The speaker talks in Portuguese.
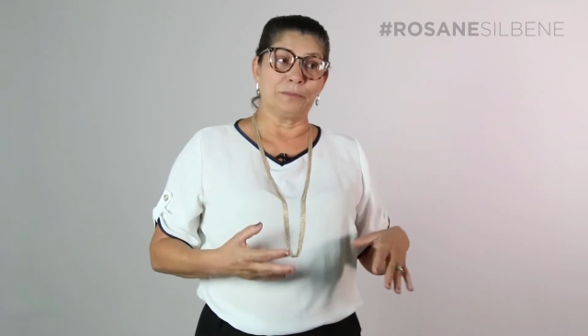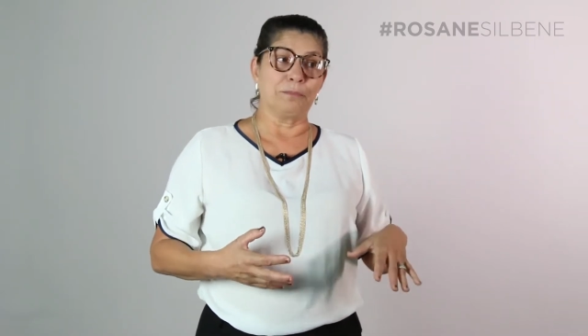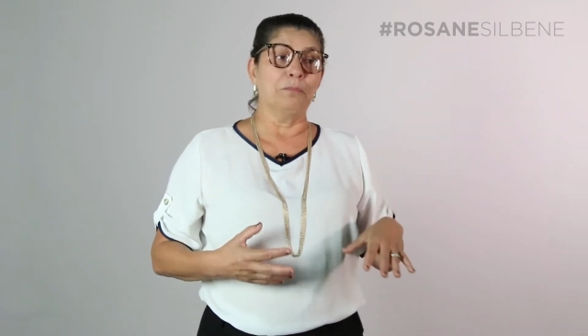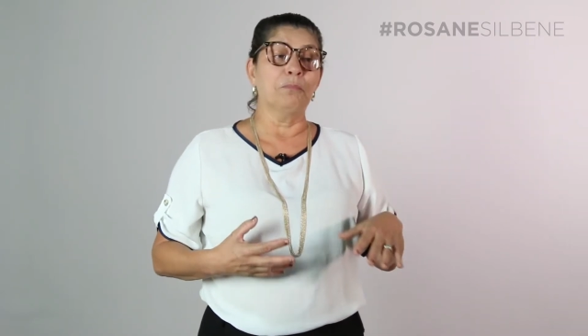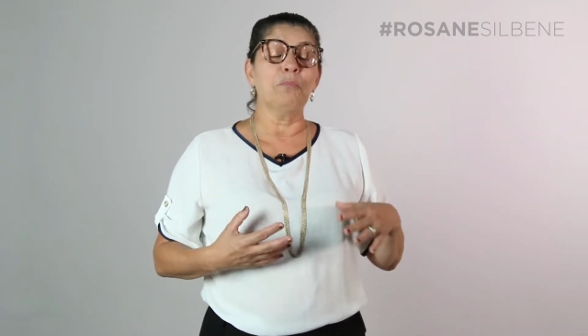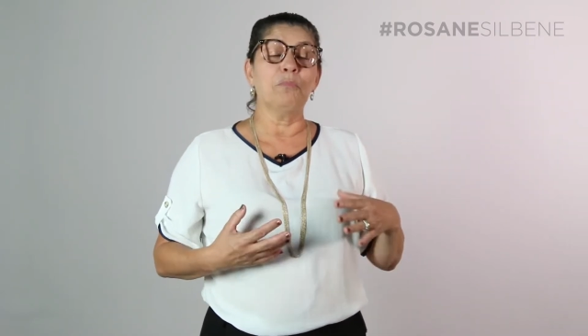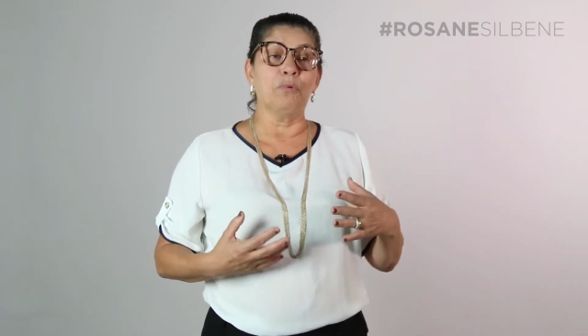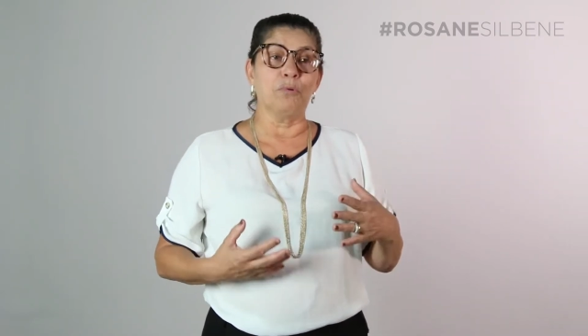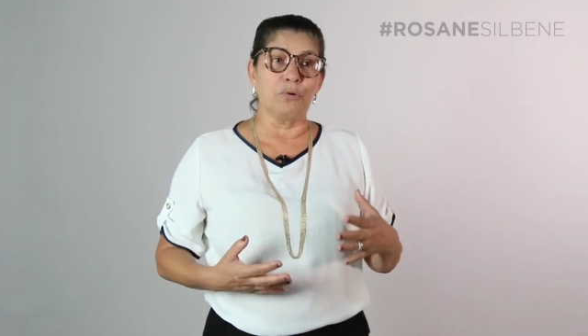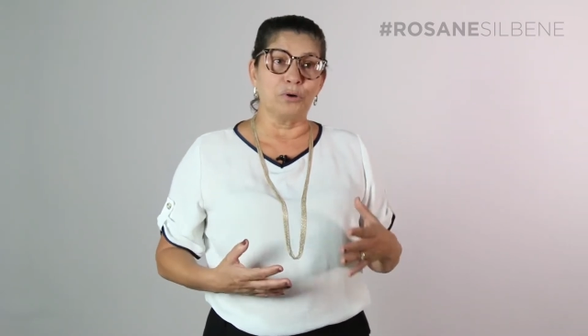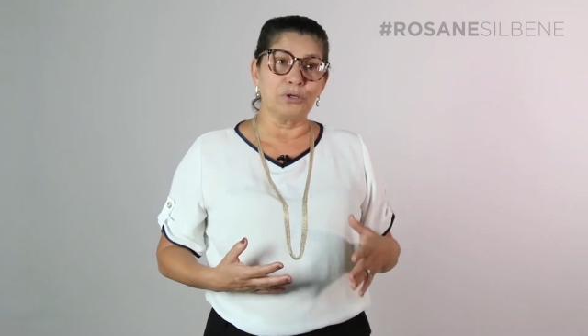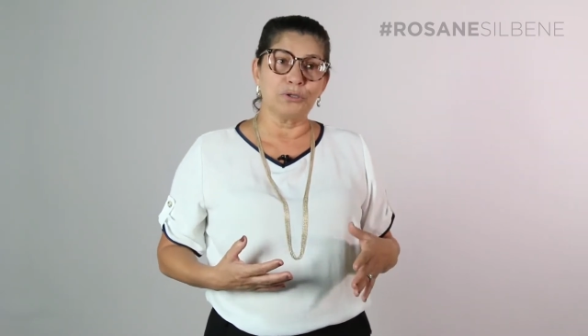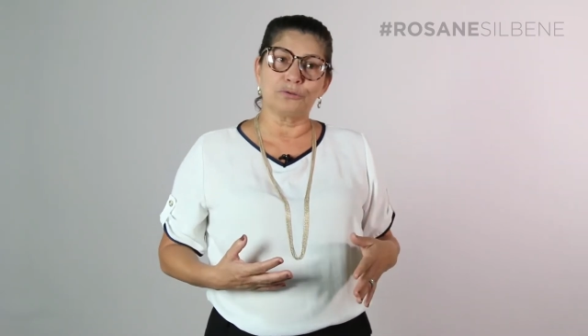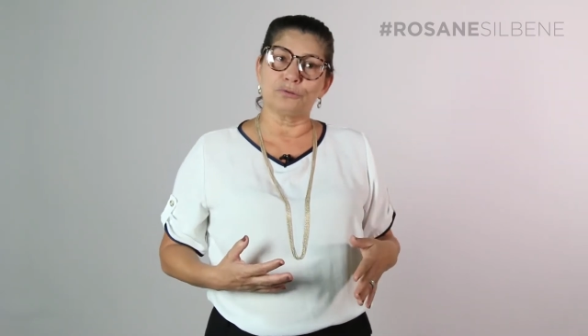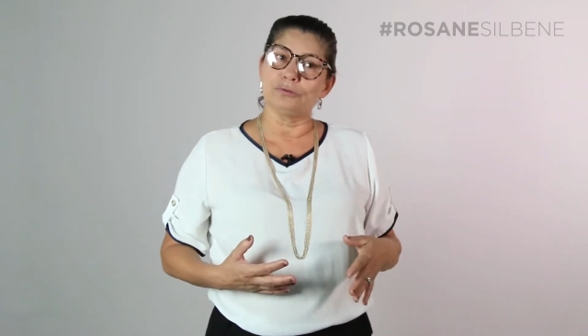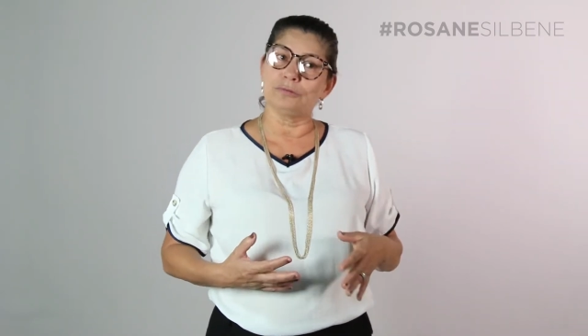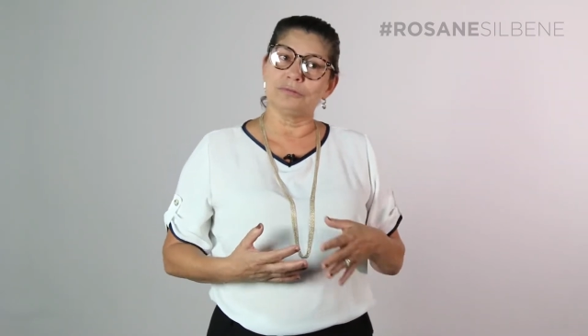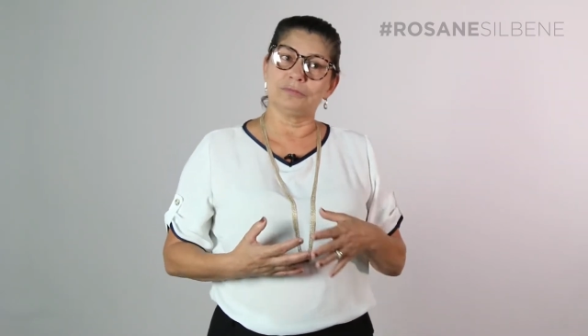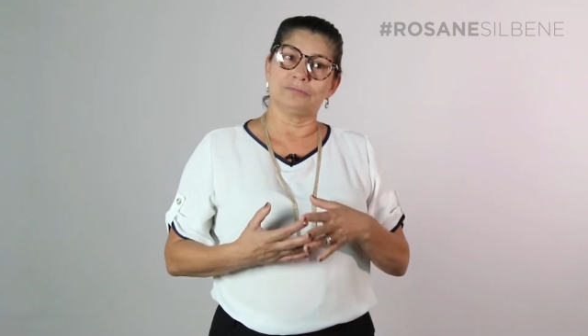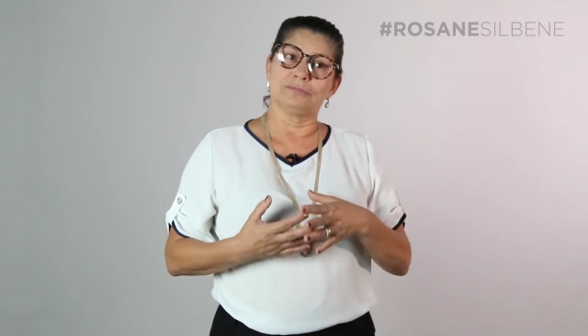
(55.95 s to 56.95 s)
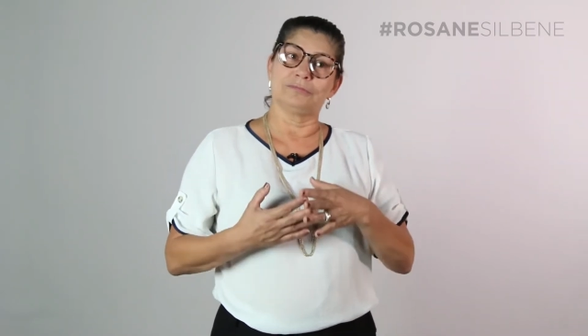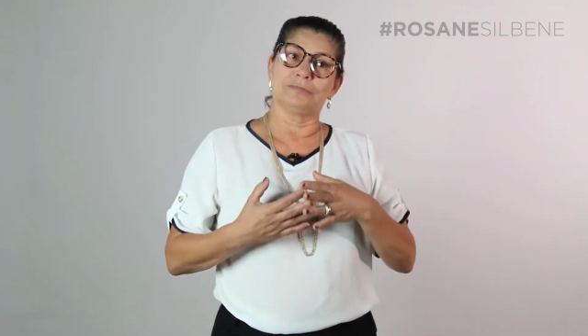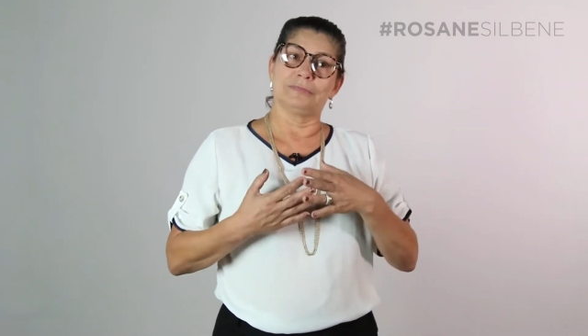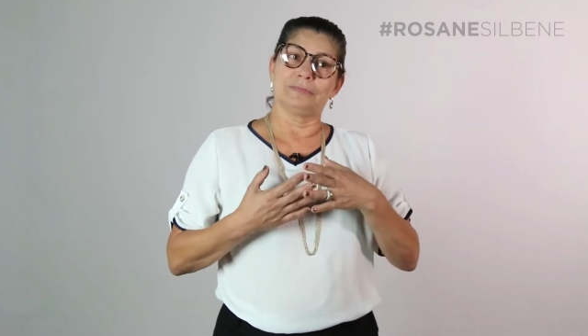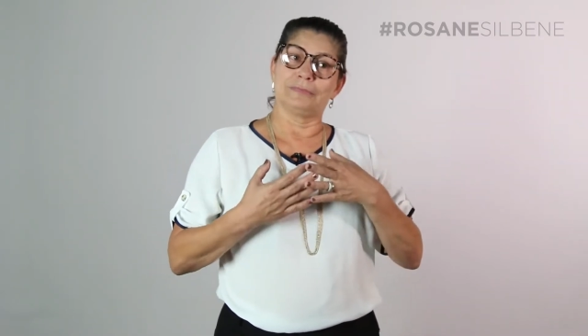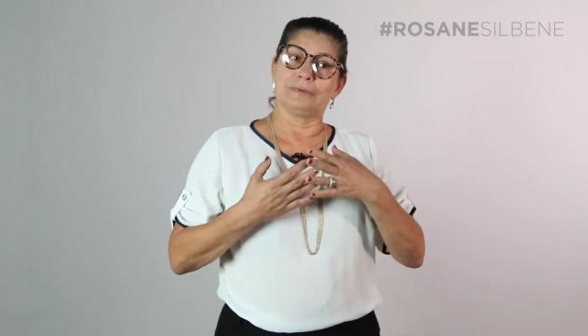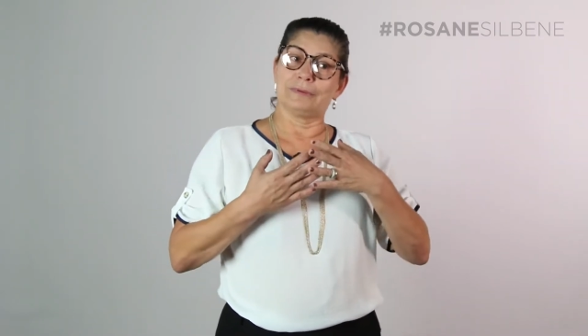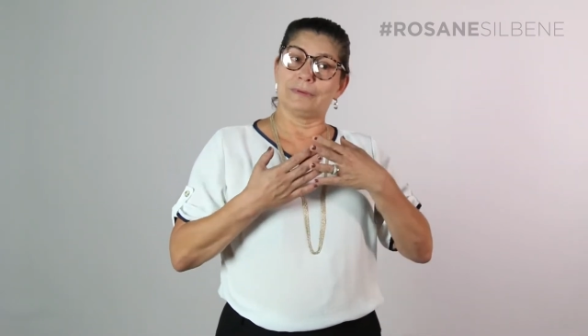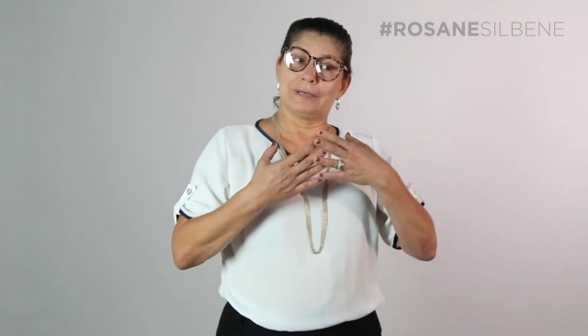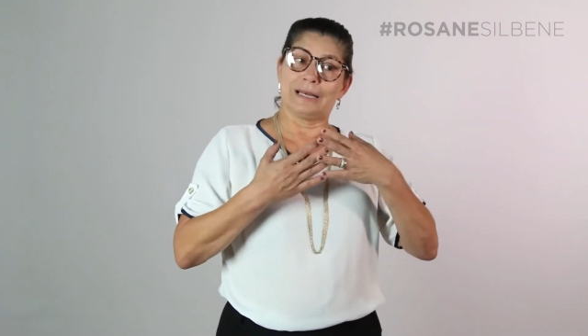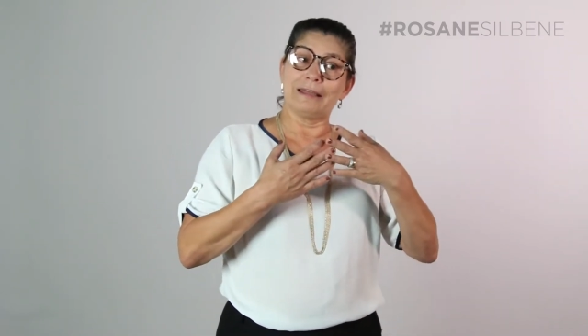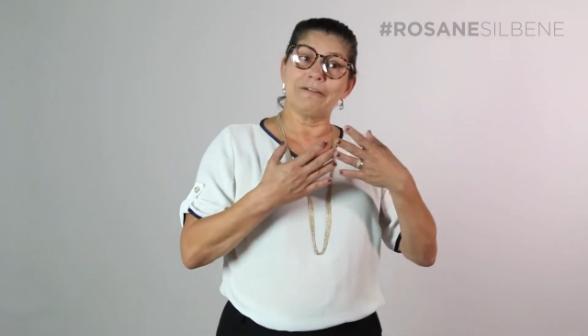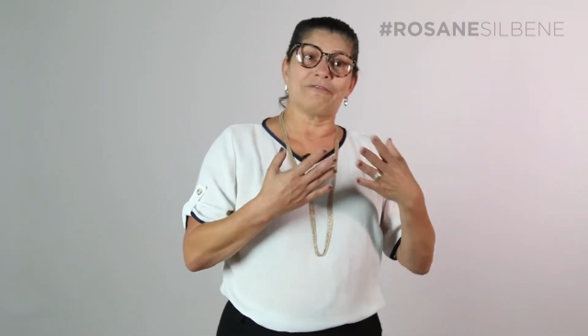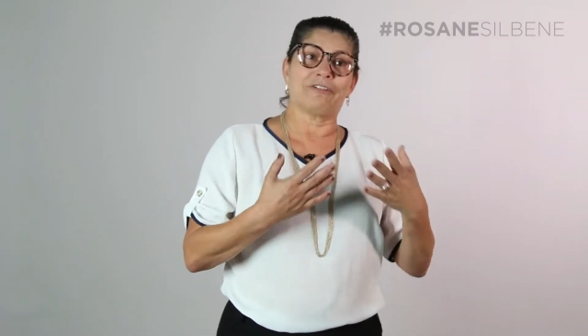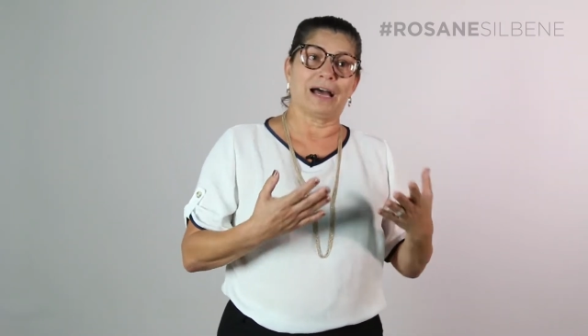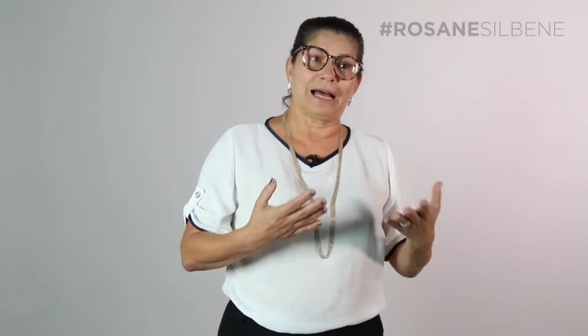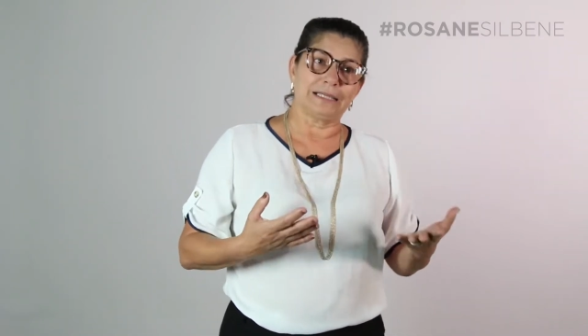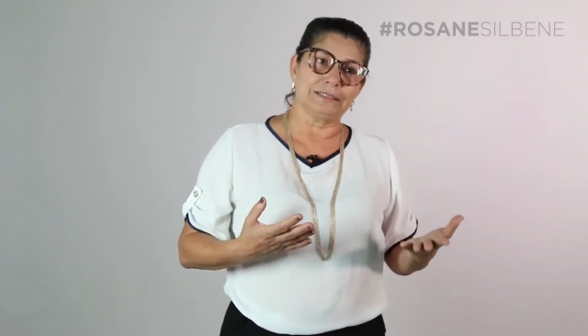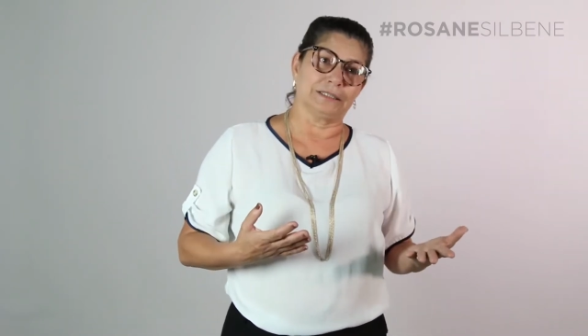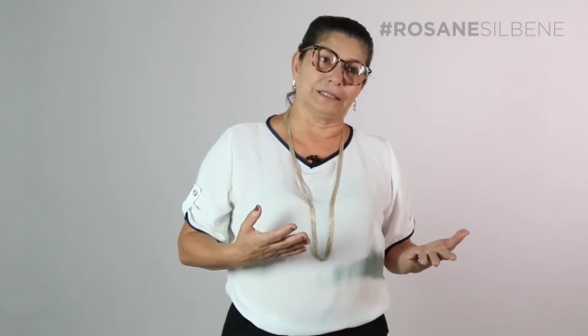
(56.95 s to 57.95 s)
muito
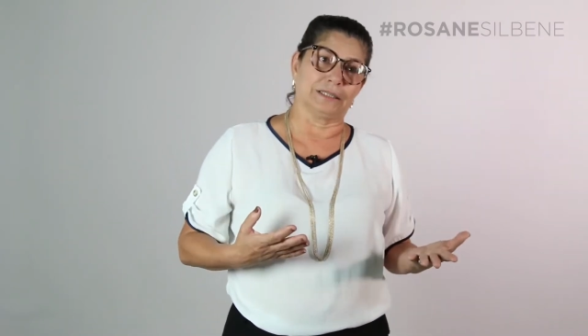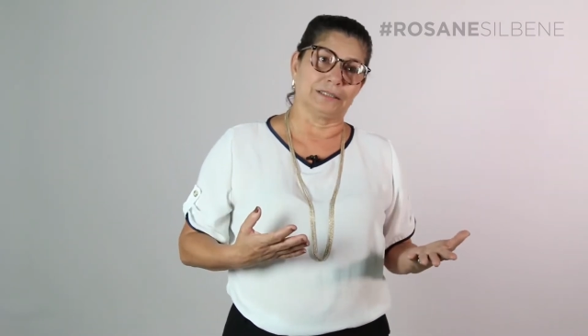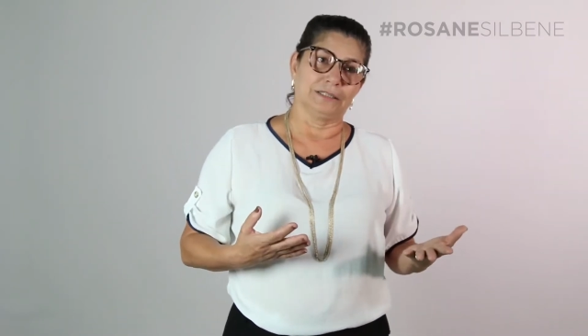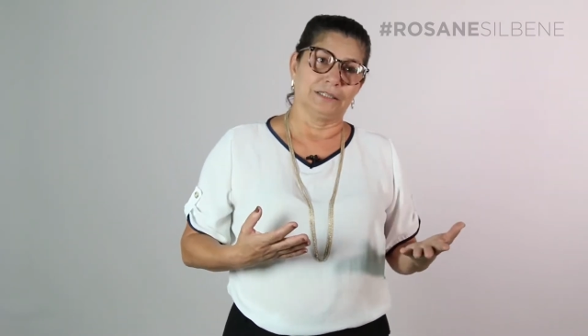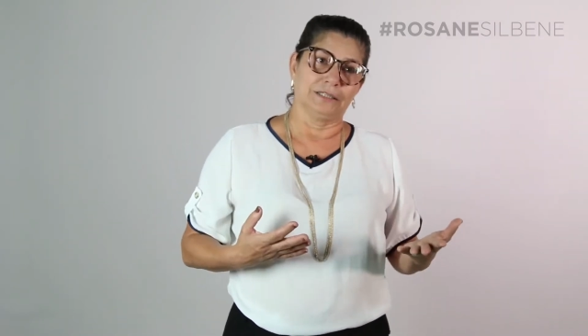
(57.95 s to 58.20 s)
levada.